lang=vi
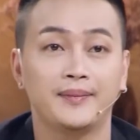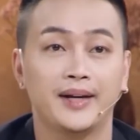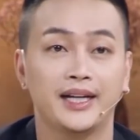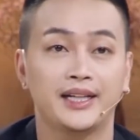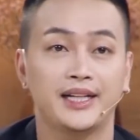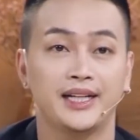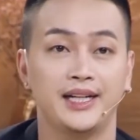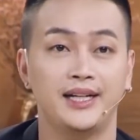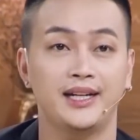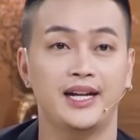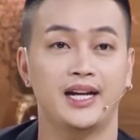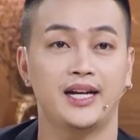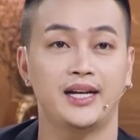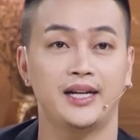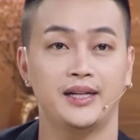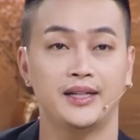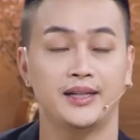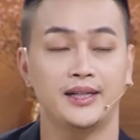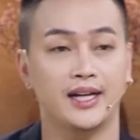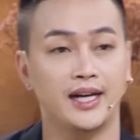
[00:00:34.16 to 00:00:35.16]
Hôm nay Ti đến
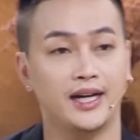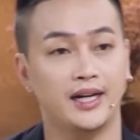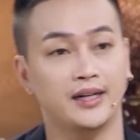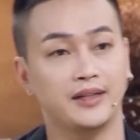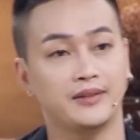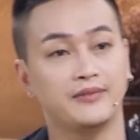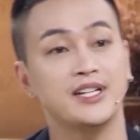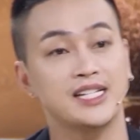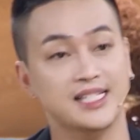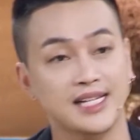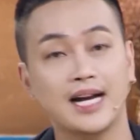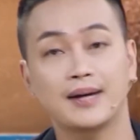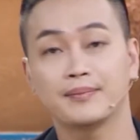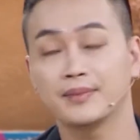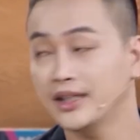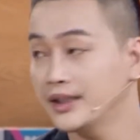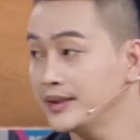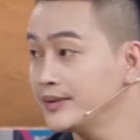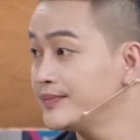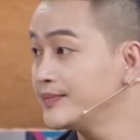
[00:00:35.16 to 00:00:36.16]
đây là vì
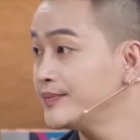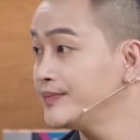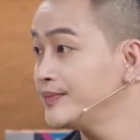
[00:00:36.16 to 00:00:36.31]
Sam đó.